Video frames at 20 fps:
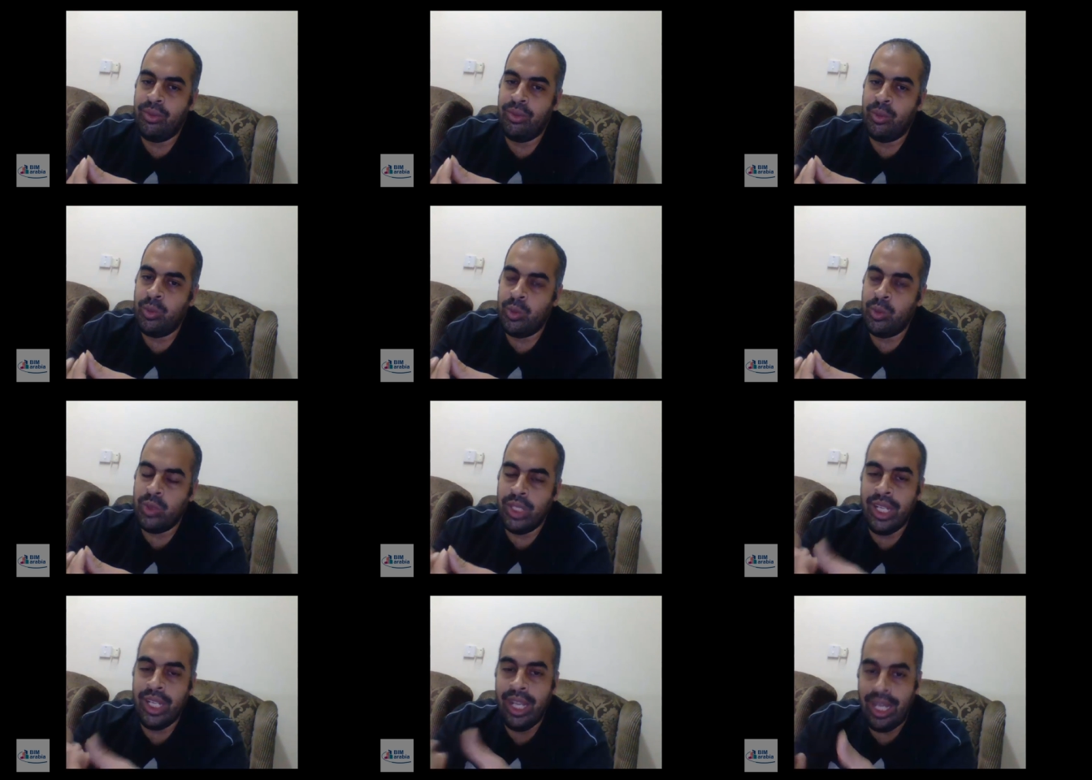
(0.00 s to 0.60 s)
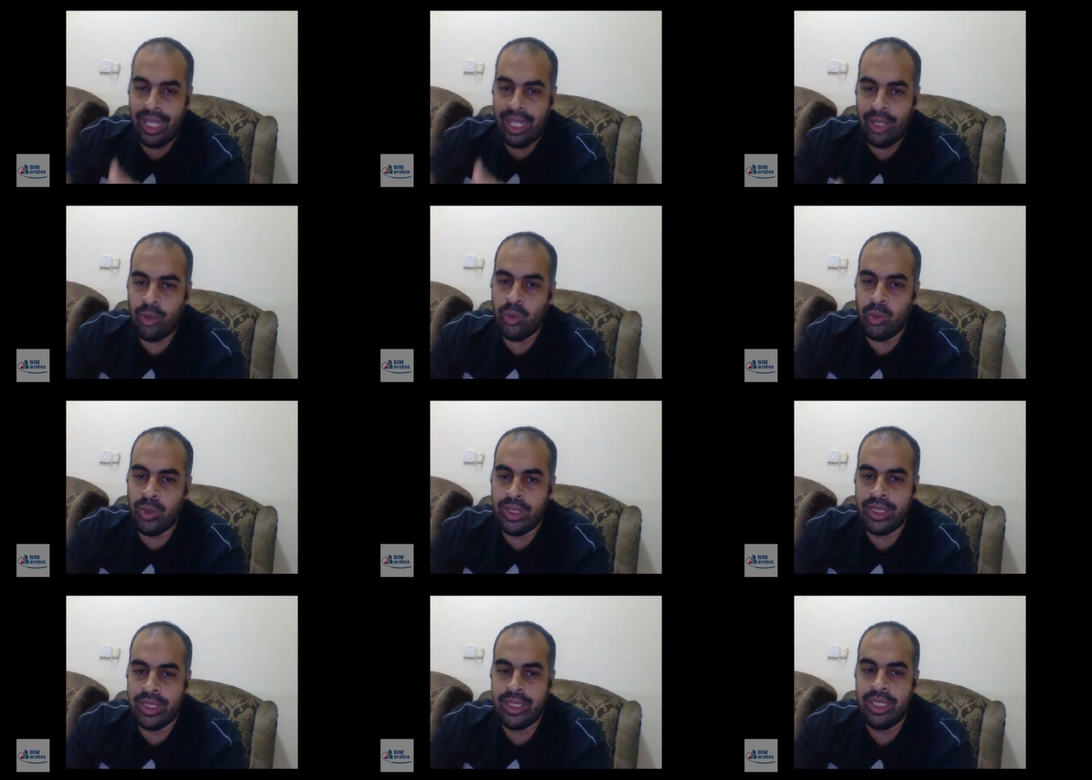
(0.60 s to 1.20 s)
وليها
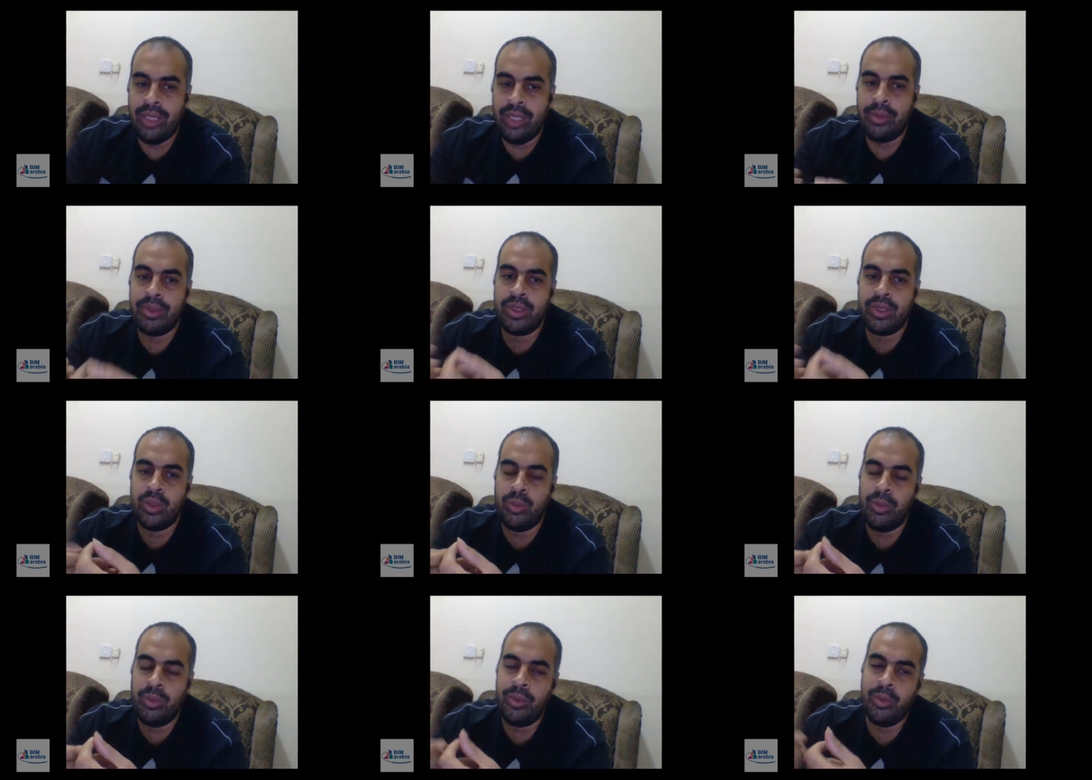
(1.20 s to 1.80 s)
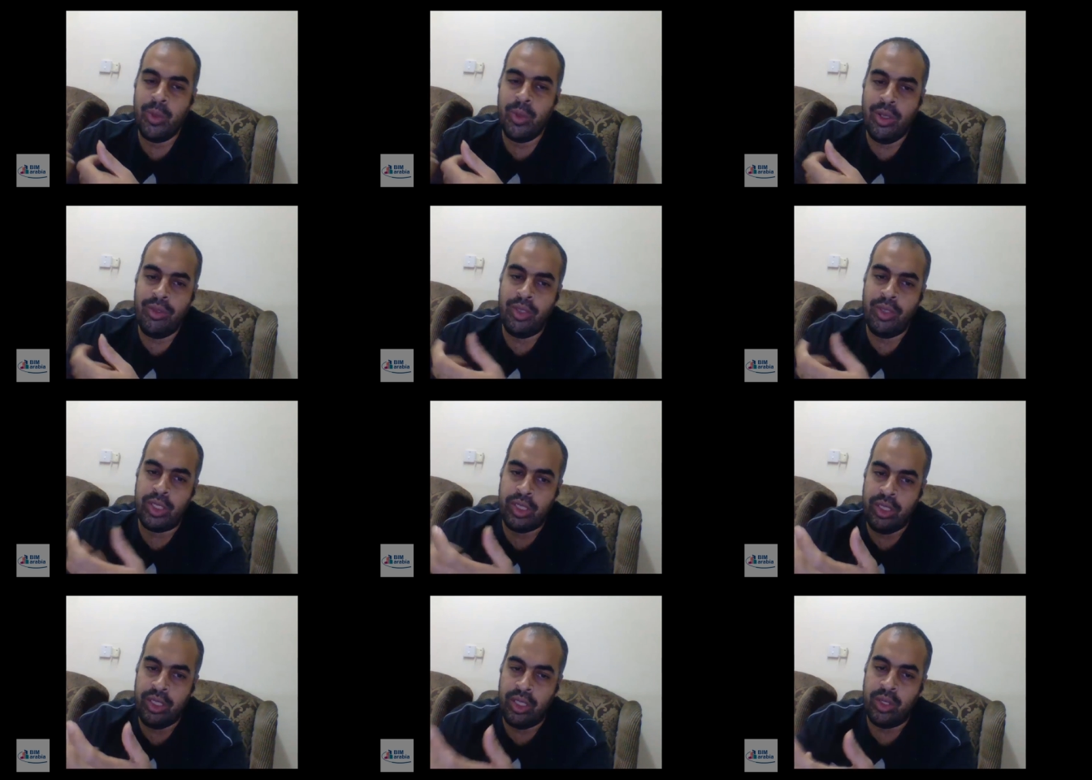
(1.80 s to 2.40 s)
حلول كتيره بس هم
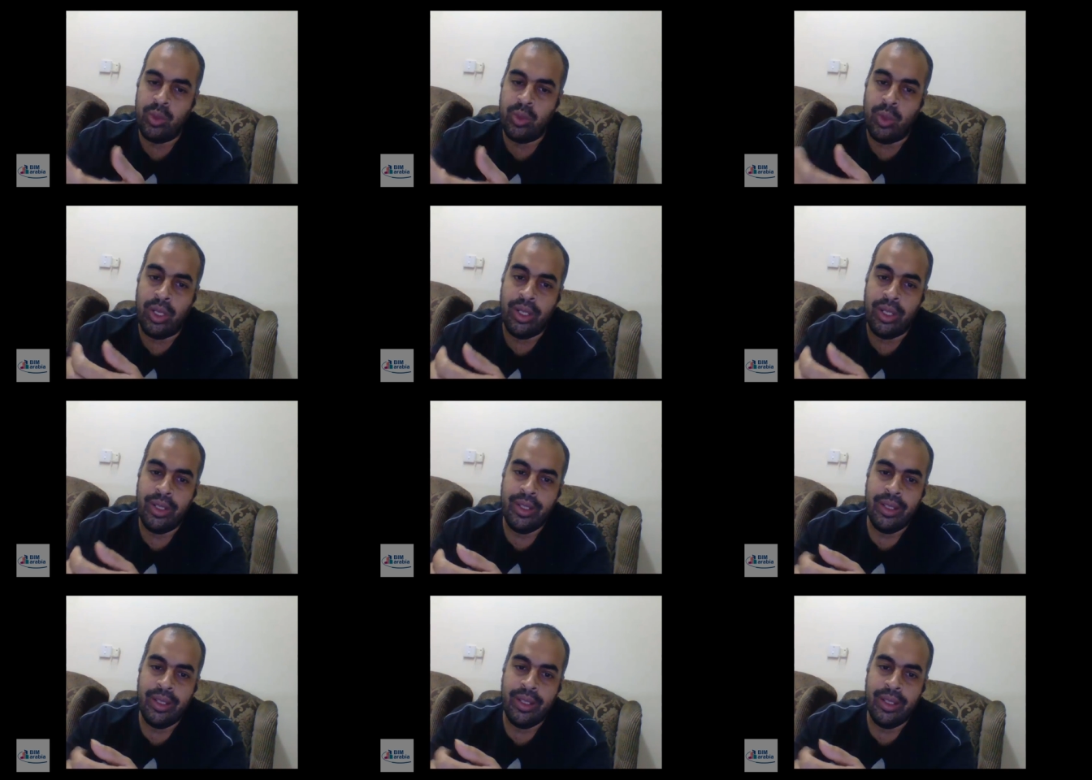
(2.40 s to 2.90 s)
بيوقفوا عشان يحلوها